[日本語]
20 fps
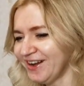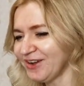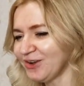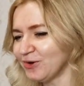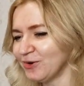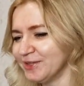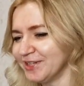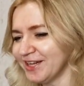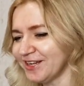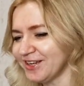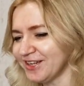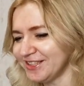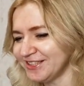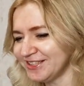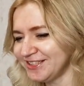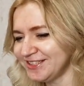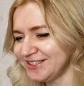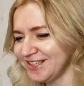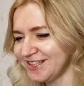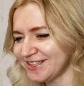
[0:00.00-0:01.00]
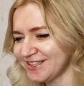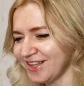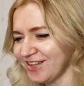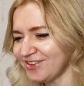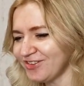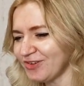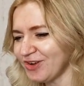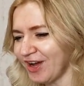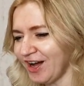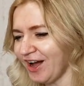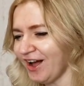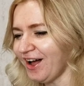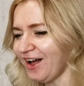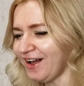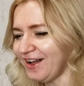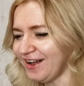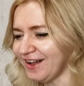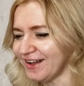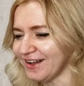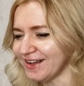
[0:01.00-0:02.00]
こんな感じのスタート
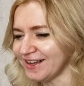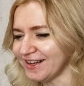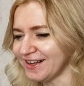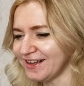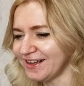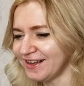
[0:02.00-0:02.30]
か。